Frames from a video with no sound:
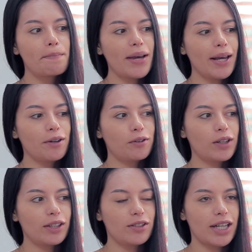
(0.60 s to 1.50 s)
pero
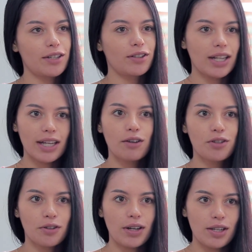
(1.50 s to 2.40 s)
cuando ya yo tenía
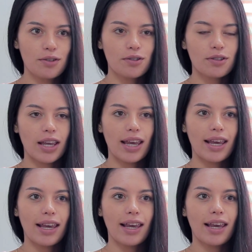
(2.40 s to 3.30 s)
8 años,
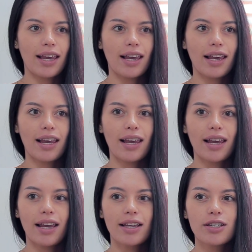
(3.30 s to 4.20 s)

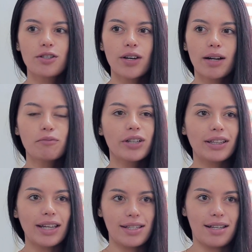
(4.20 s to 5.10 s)
eh, yo era muy
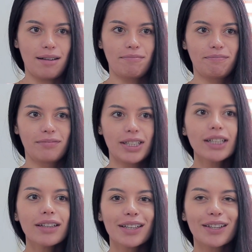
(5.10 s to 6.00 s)
intensa,
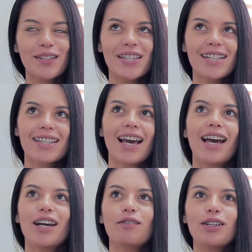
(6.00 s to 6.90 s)
¿sí? Entonces,
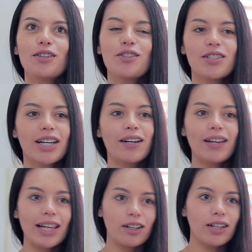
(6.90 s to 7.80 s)
cuando yo
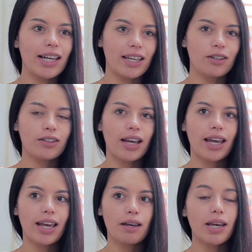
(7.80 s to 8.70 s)
llegaba del colegio,
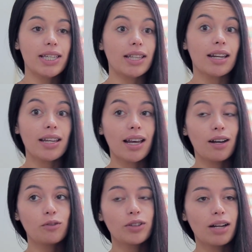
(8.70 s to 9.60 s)
eh, ella
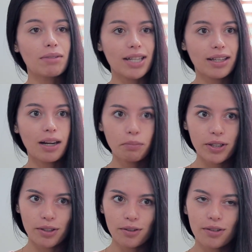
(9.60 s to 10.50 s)
tenía un almacén de
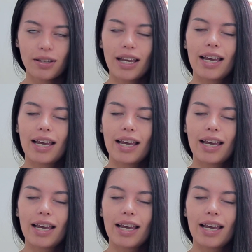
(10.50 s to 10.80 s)
repuestos